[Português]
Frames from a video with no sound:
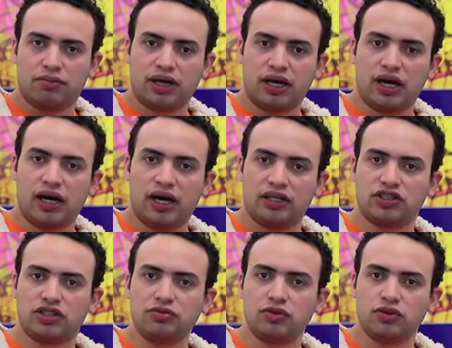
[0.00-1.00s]
para
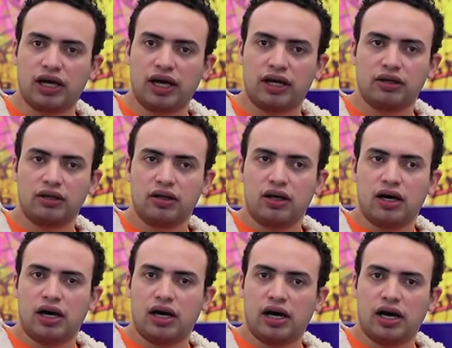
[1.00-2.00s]

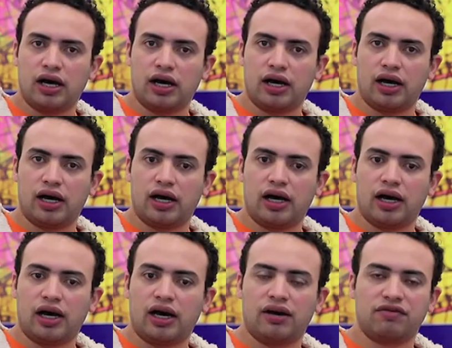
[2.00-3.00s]
estimular a,
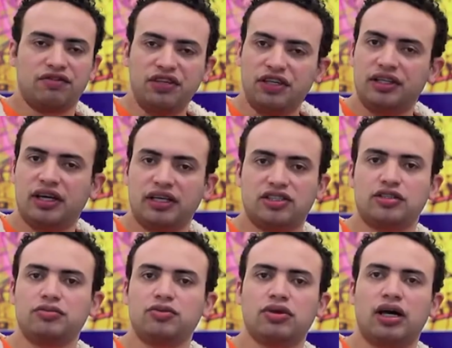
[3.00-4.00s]
a vida,
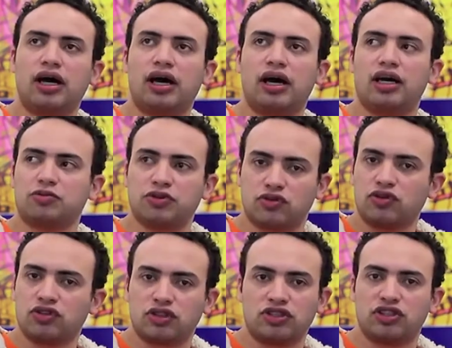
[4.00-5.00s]
estimular as
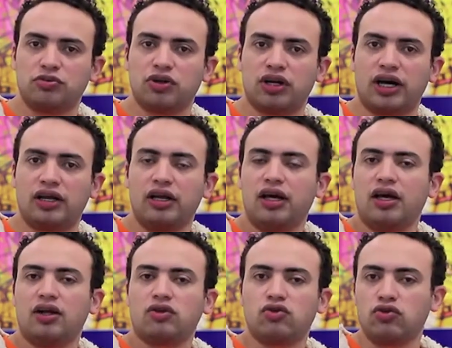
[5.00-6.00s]
pessoas,
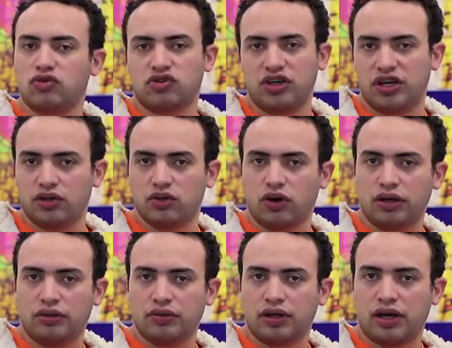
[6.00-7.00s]
estimular tudo ao seu
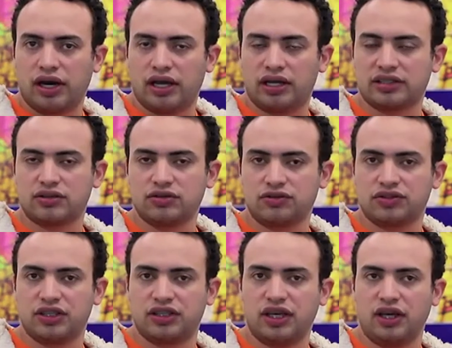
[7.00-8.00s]
redor, a relação que
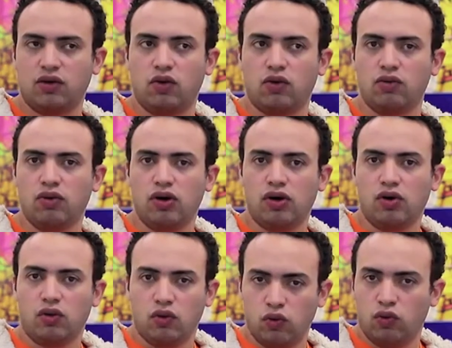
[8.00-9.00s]
você tem com
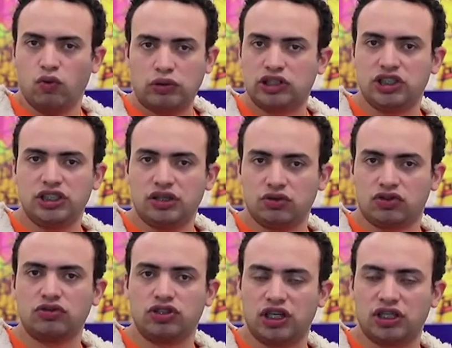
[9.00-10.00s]
o, o dia, o
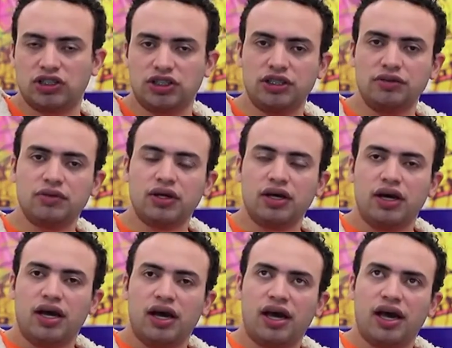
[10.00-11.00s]
seu dia a dia.
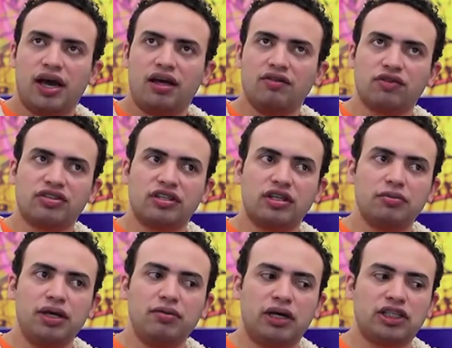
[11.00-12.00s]
É, e você
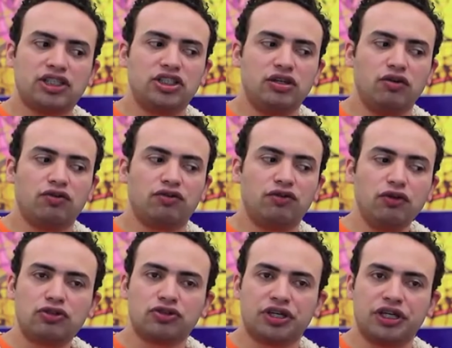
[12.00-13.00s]
também imagina o
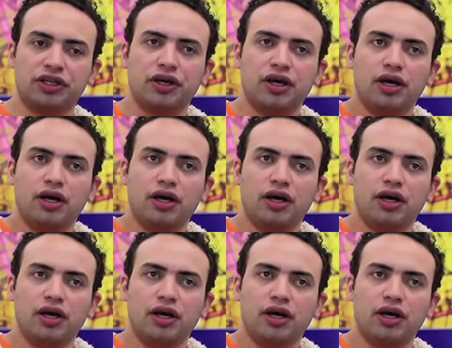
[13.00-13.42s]
futuring